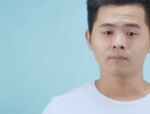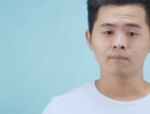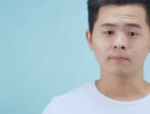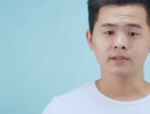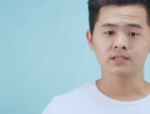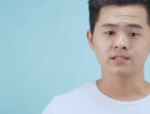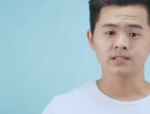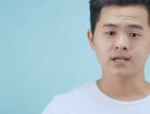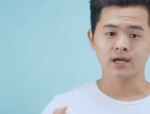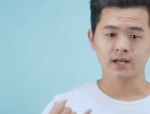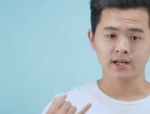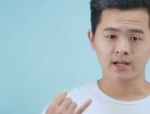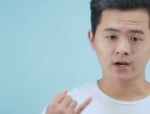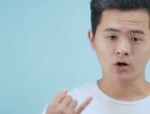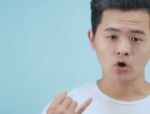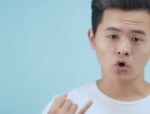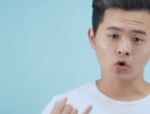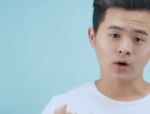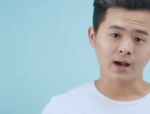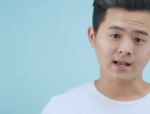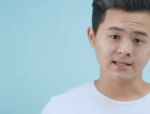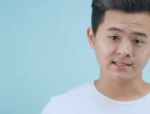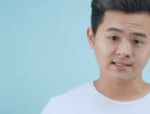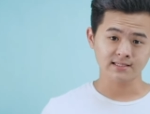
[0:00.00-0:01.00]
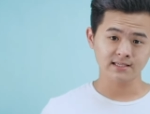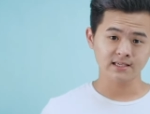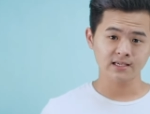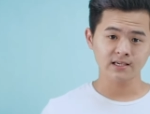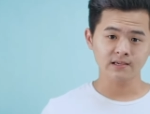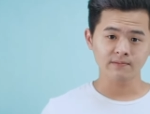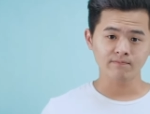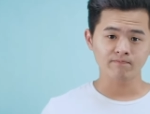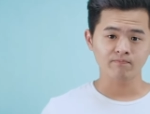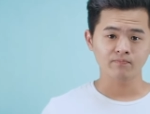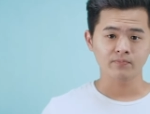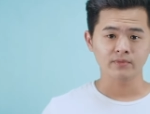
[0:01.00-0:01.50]
pencarian
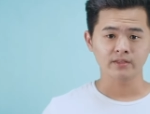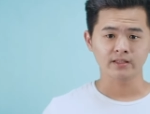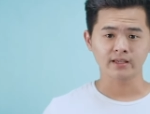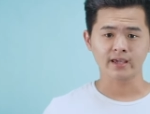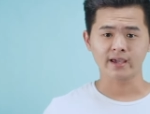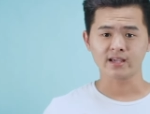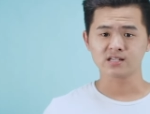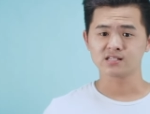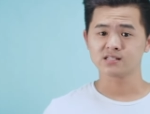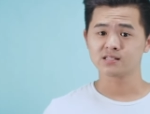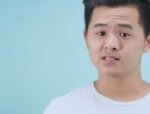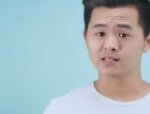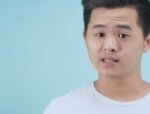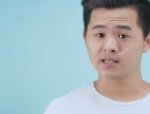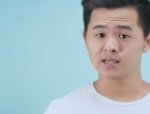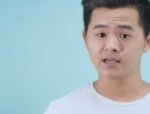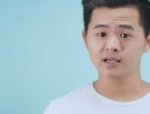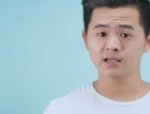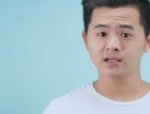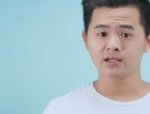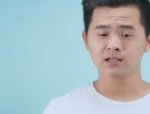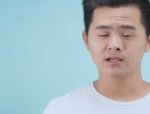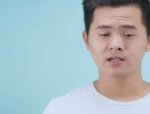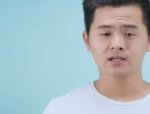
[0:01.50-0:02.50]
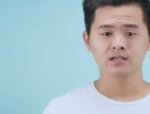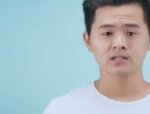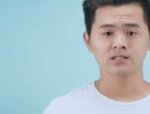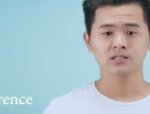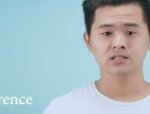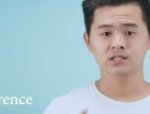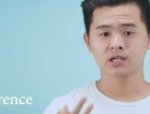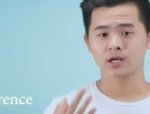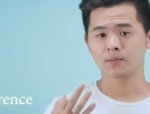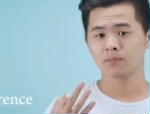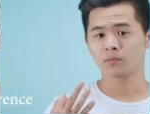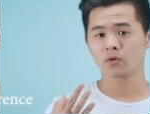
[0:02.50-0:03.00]
lokasi, casting,
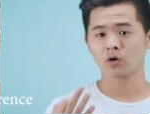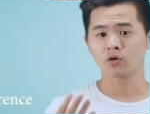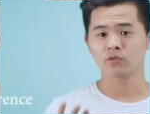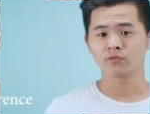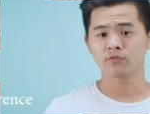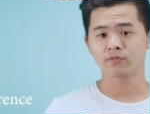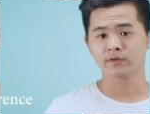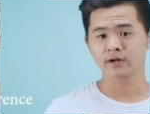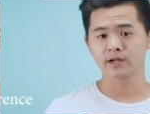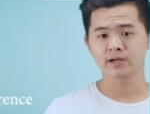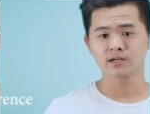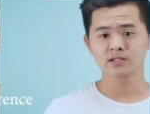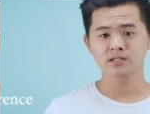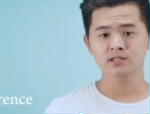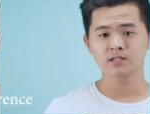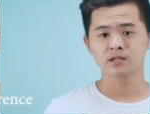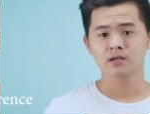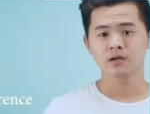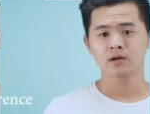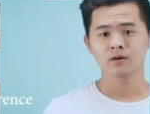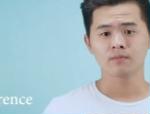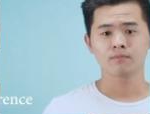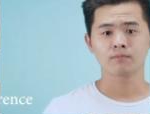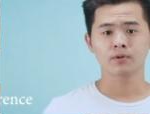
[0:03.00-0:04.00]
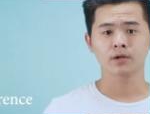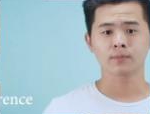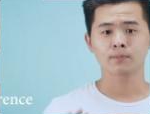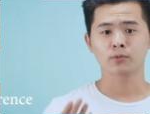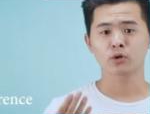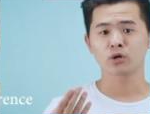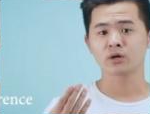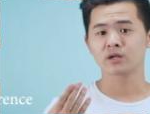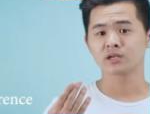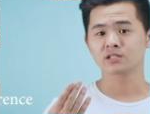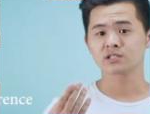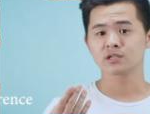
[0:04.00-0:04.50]
script conference,
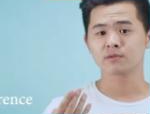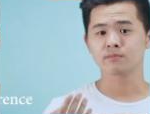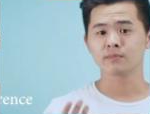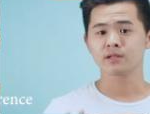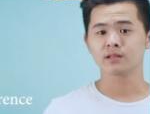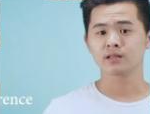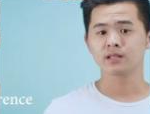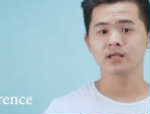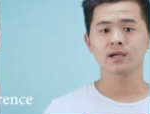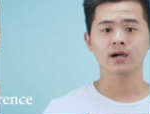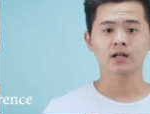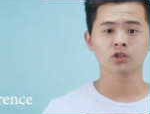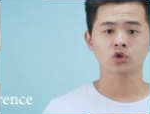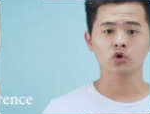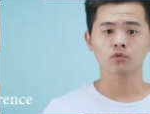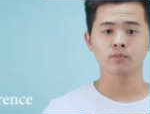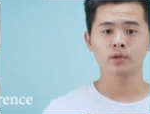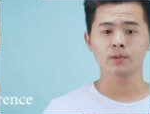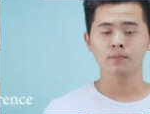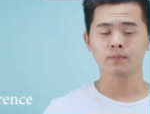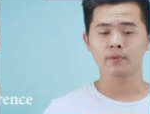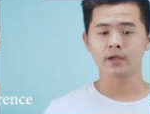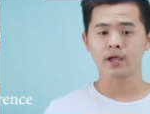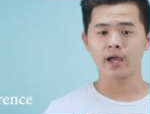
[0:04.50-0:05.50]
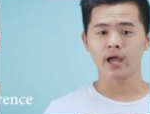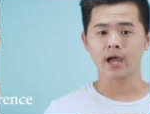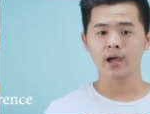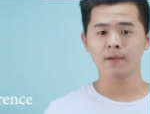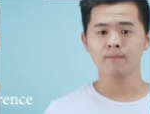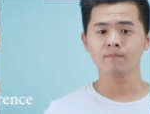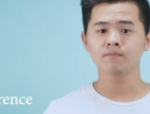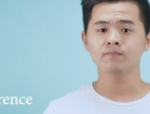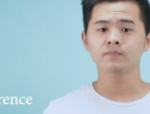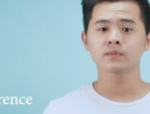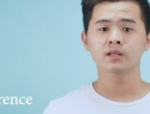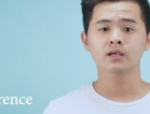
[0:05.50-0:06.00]
pre-production meeting atau
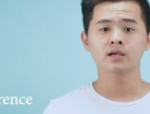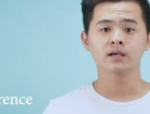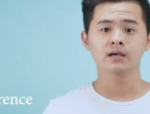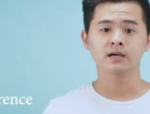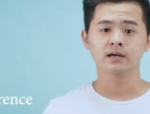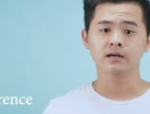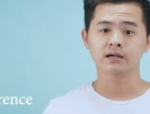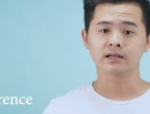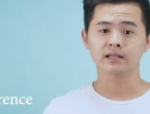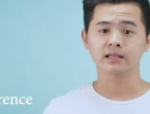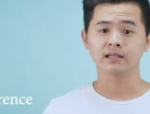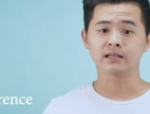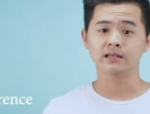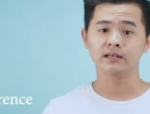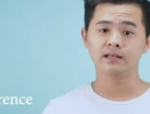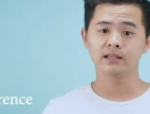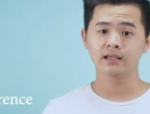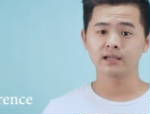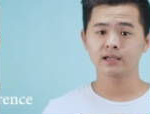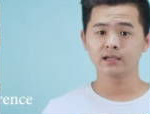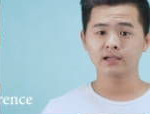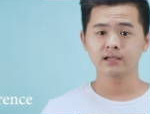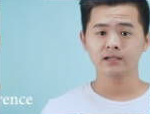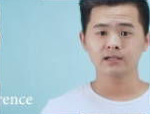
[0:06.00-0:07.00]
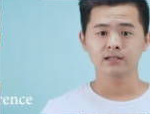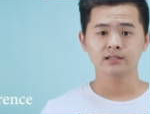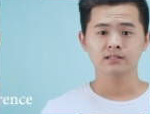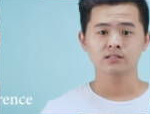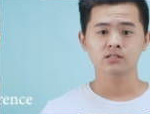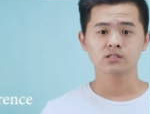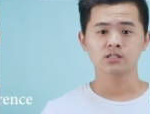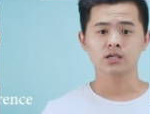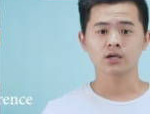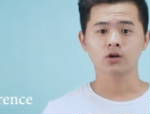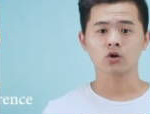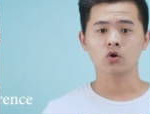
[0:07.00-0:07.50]
PPM, reading,
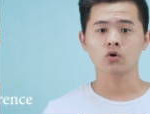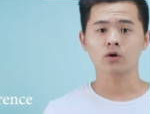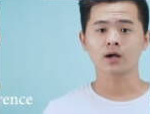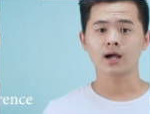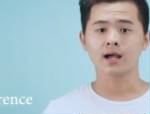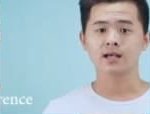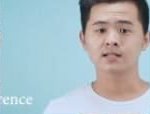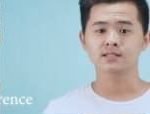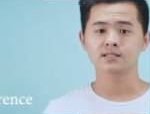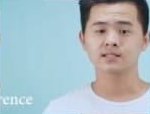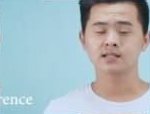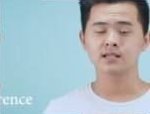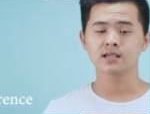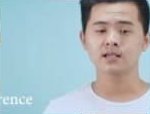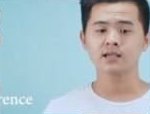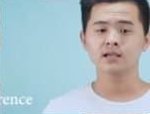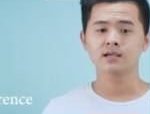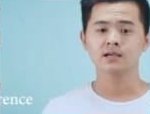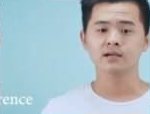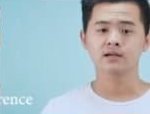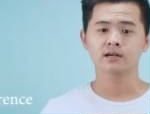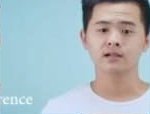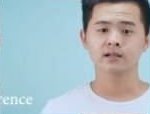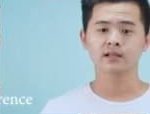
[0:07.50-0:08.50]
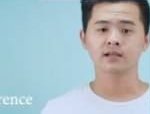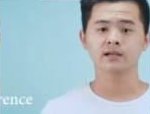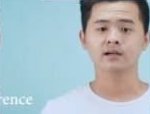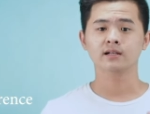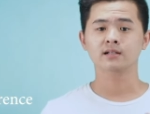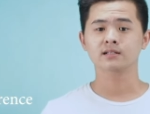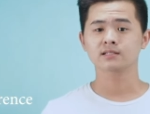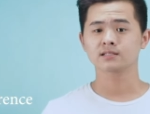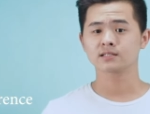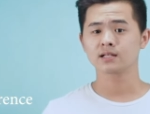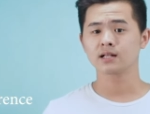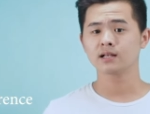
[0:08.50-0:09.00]
cek lokasi,
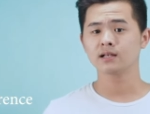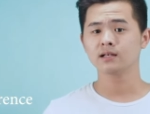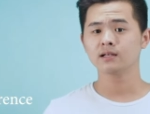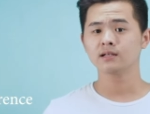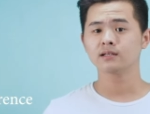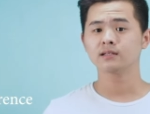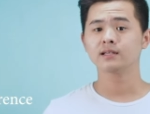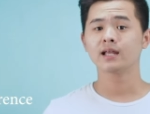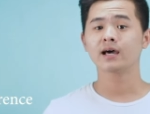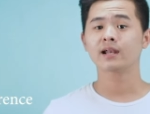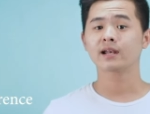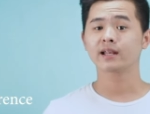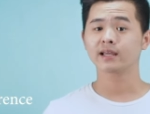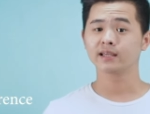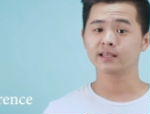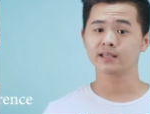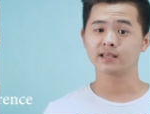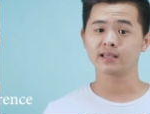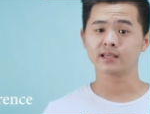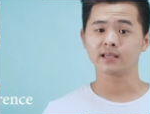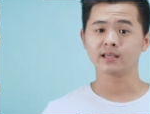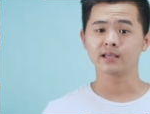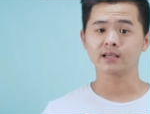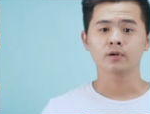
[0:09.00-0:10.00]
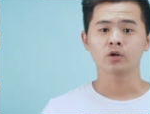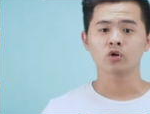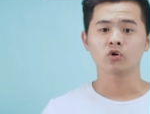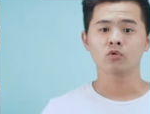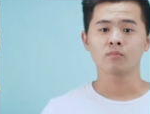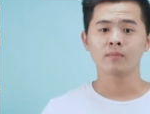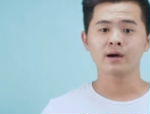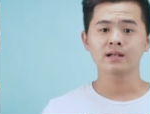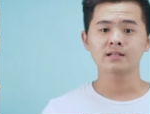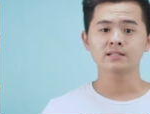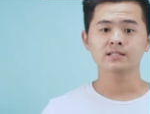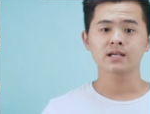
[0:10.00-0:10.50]
rehearsal, dan reki.
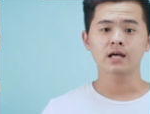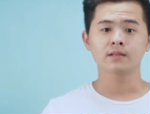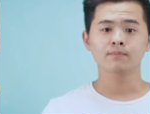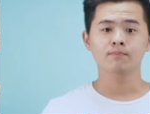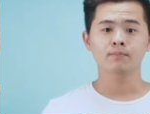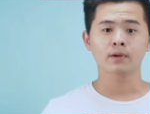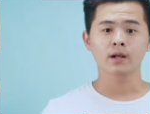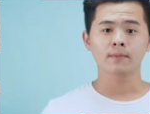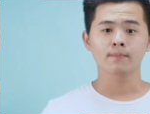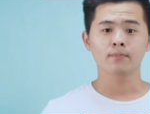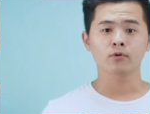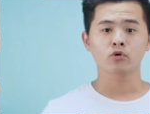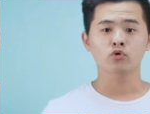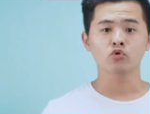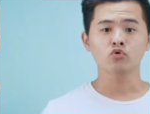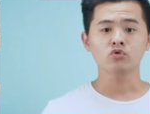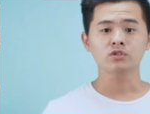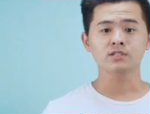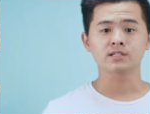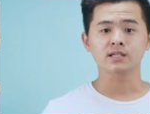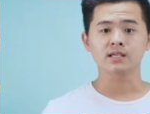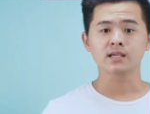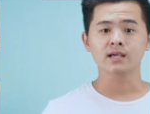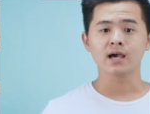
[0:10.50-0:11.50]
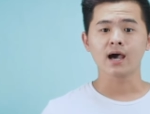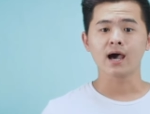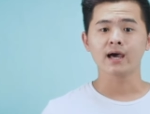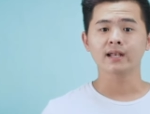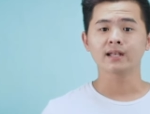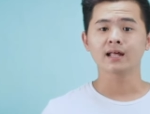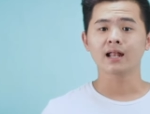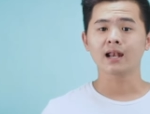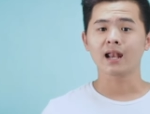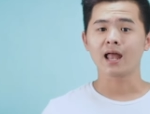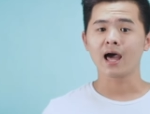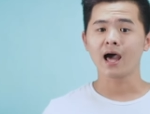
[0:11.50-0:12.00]
Pedoman saat praproduksi
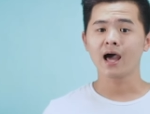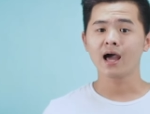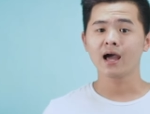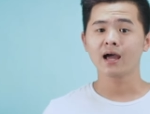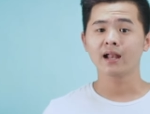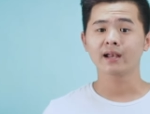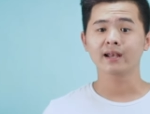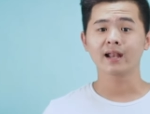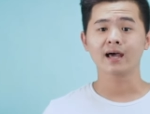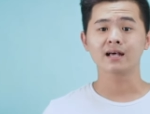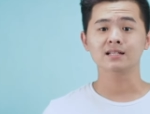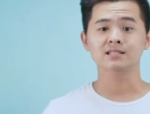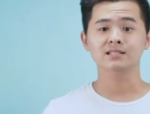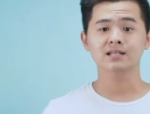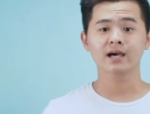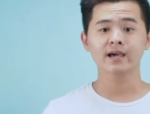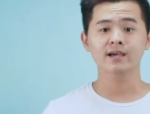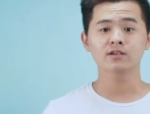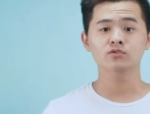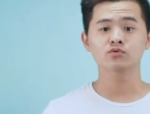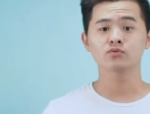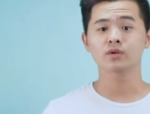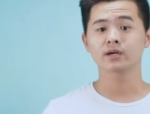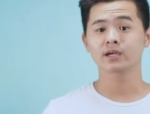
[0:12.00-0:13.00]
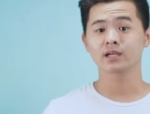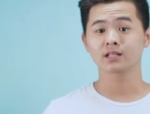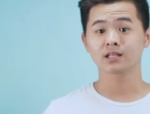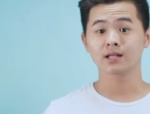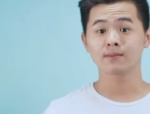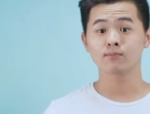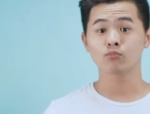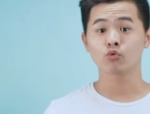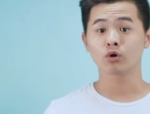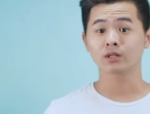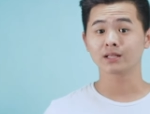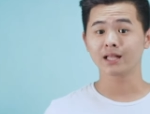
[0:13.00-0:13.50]
adalah naskah yang sudah
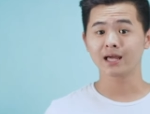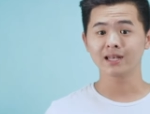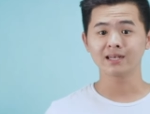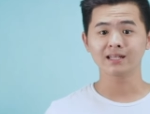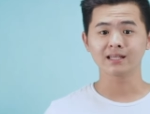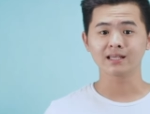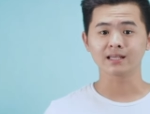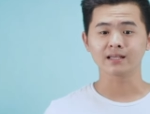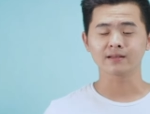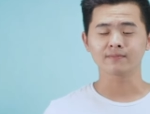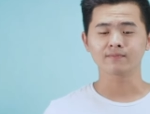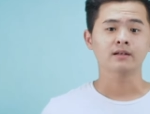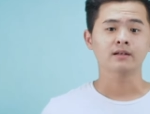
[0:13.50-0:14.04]
kita buat tadi.